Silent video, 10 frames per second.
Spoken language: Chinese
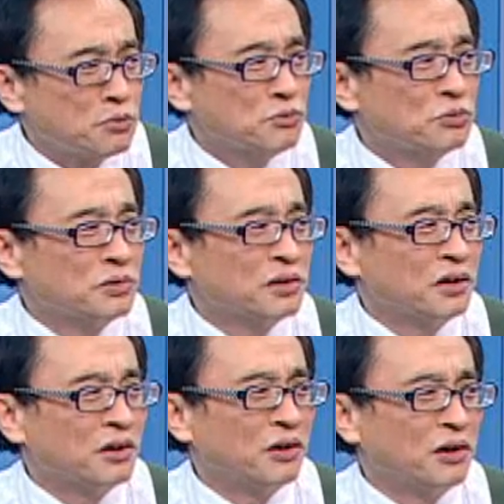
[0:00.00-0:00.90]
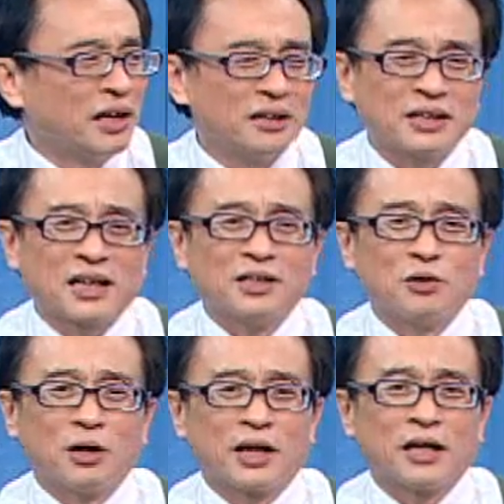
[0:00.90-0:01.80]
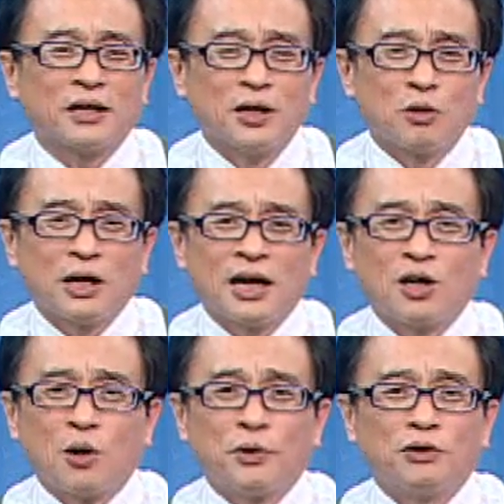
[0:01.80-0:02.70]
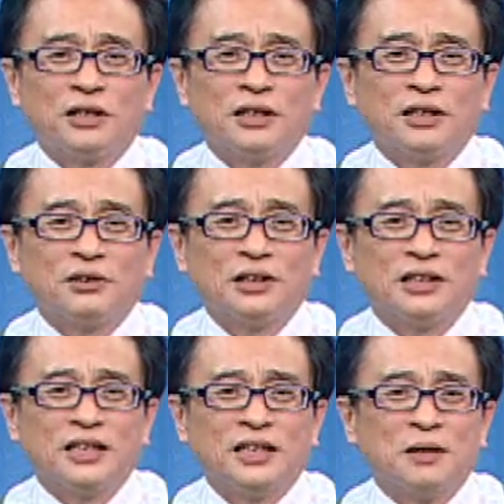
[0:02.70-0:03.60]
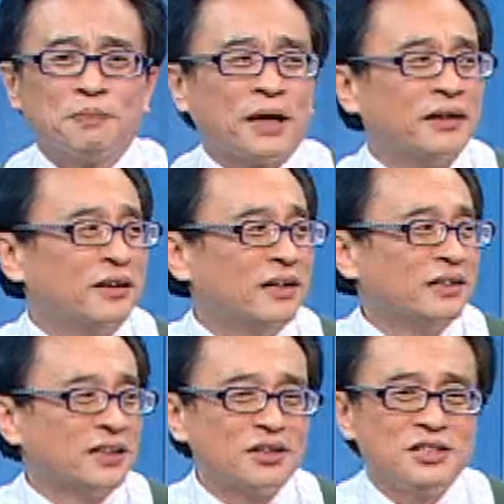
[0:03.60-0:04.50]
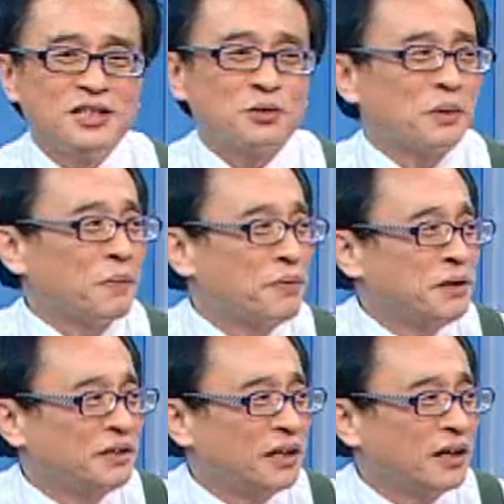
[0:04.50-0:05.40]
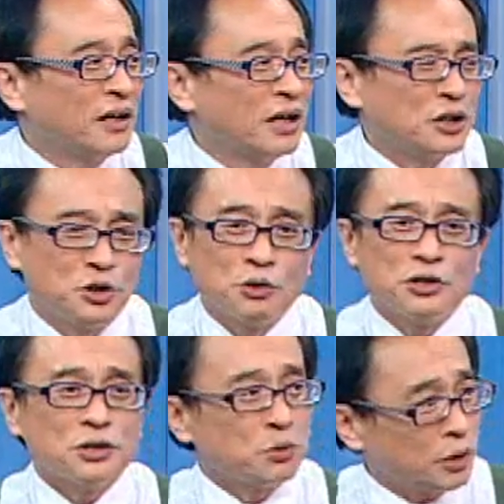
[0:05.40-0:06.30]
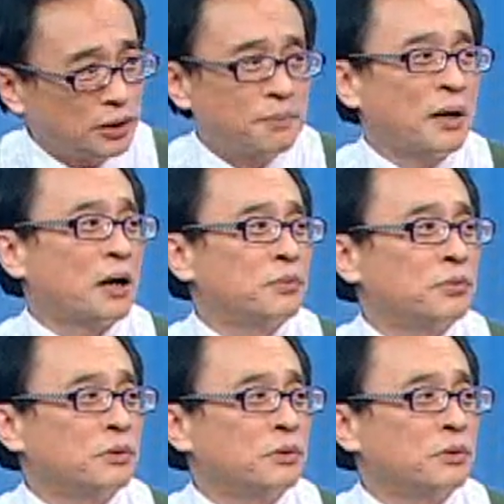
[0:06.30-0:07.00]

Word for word: 木，嗯，哦，大达讲你看个看人的股票拢你当你七停半。然后自己的股票拼命跌，啊，久而久之会有点麻木，